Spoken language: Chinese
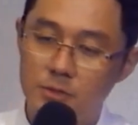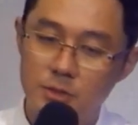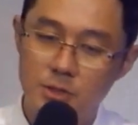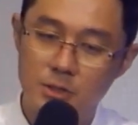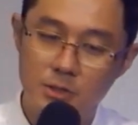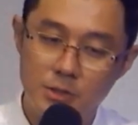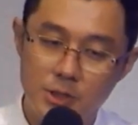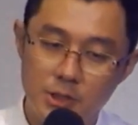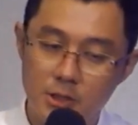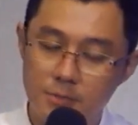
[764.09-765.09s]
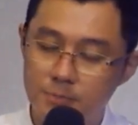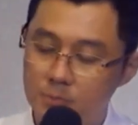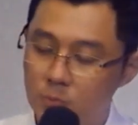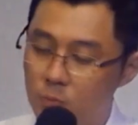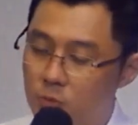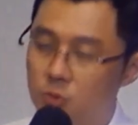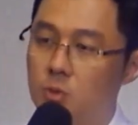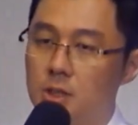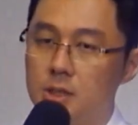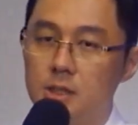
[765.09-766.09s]
就是医了无
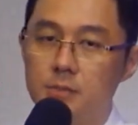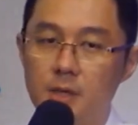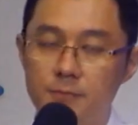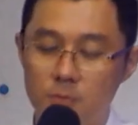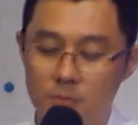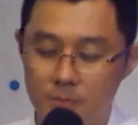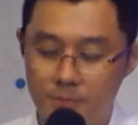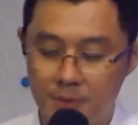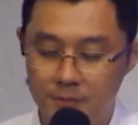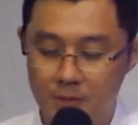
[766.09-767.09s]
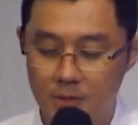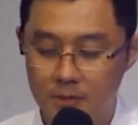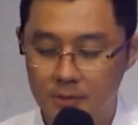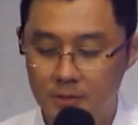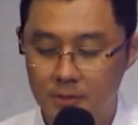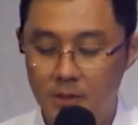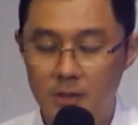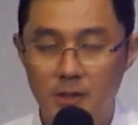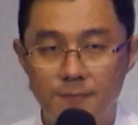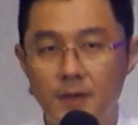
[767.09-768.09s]
数的这个麻风病人呢。
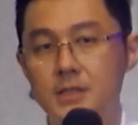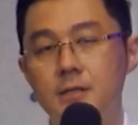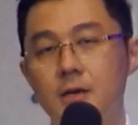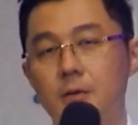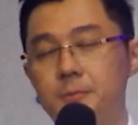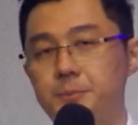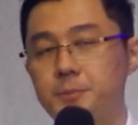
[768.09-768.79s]
他发现到，